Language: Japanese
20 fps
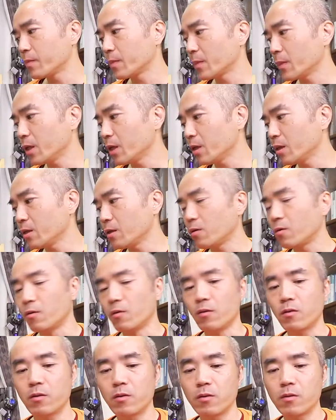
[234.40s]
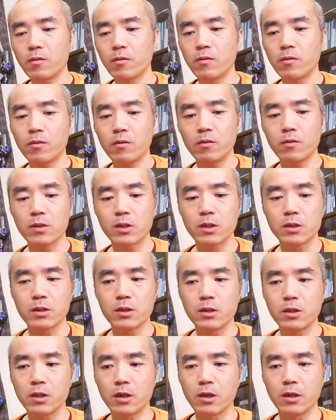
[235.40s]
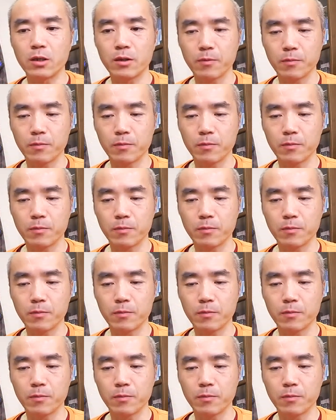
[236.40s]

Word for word: できな粉大さじ2杯